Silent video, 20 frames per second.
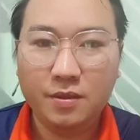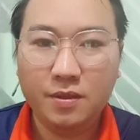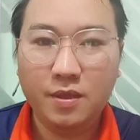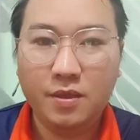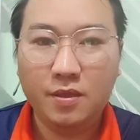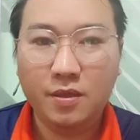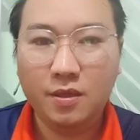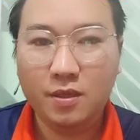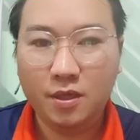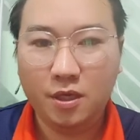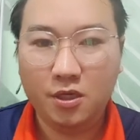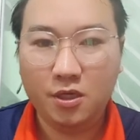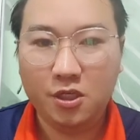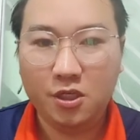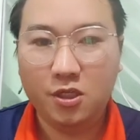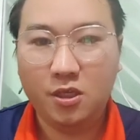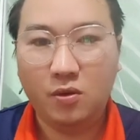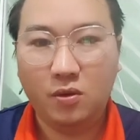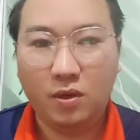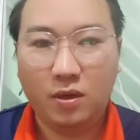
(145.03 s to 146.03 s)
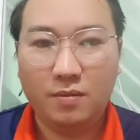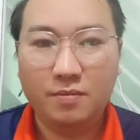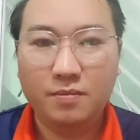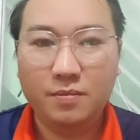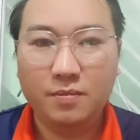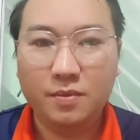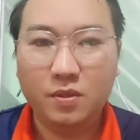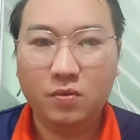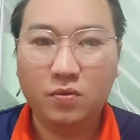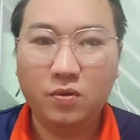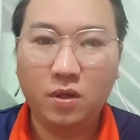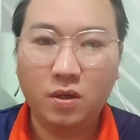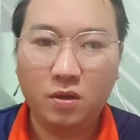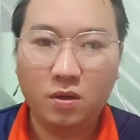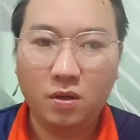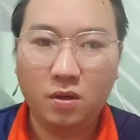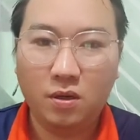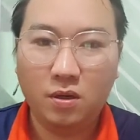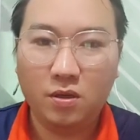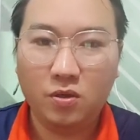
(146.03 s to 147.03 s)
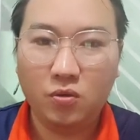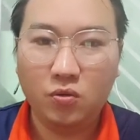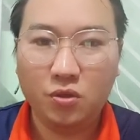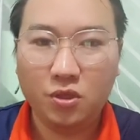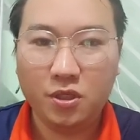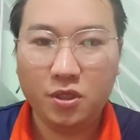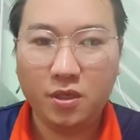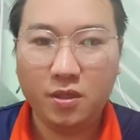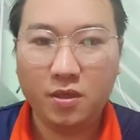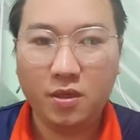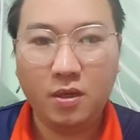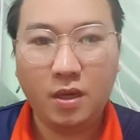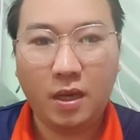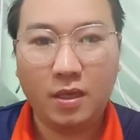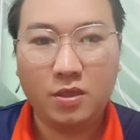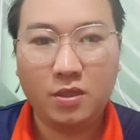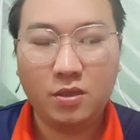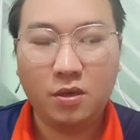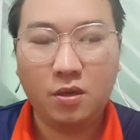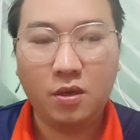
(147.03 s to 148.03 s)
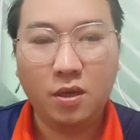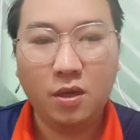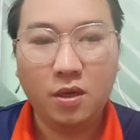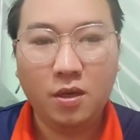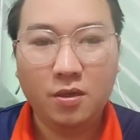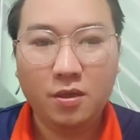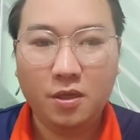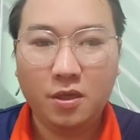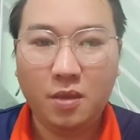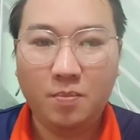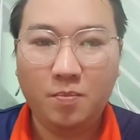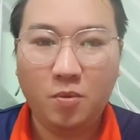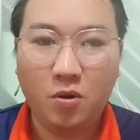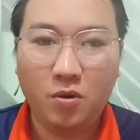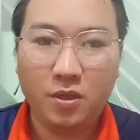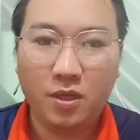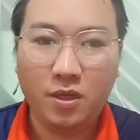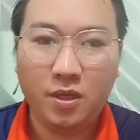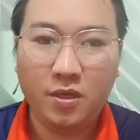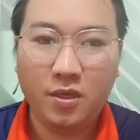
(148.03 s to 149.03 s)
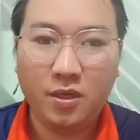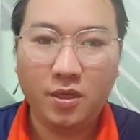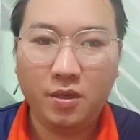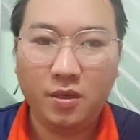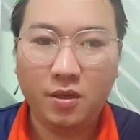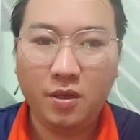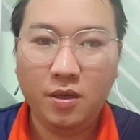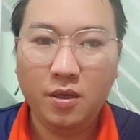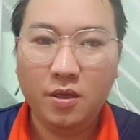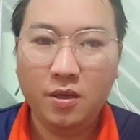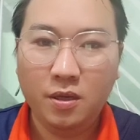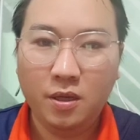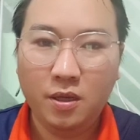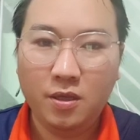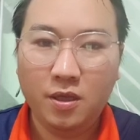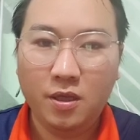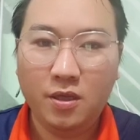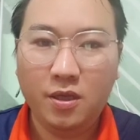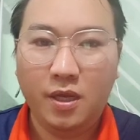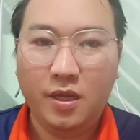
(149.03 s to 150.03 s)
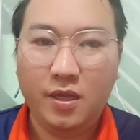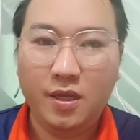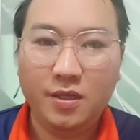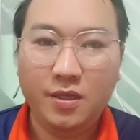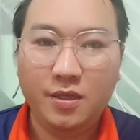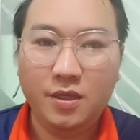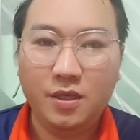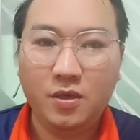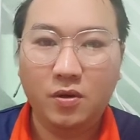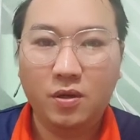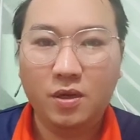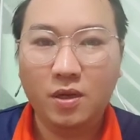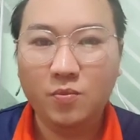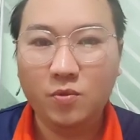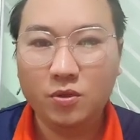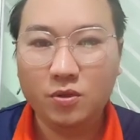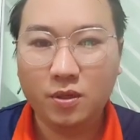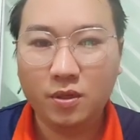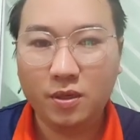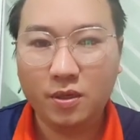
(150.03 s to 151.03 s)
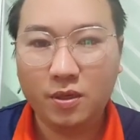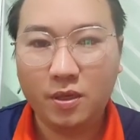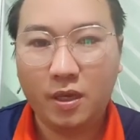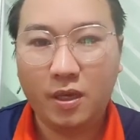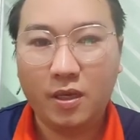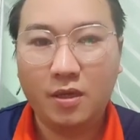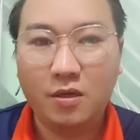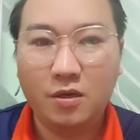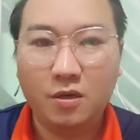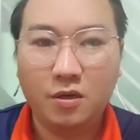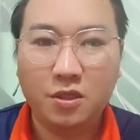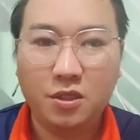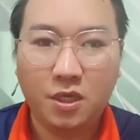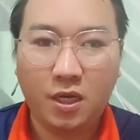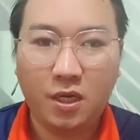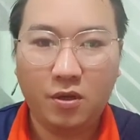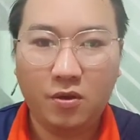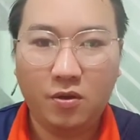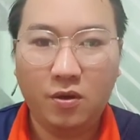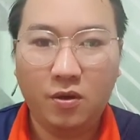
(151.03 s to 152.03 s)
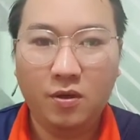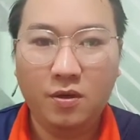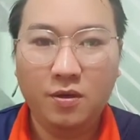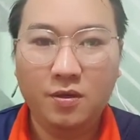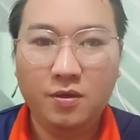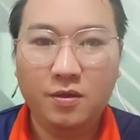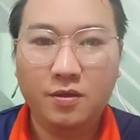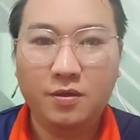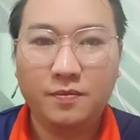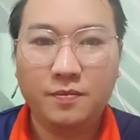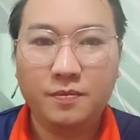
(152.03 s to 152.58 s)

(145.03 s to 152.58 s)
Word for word: chỉ tới chợ chỉ tàu là nếu cũng nhớ khó tổ xia cơ hải giò nên tê bỏ tê giờ nên tê niệm tê diều nên một giờ kế khứ sai lo nha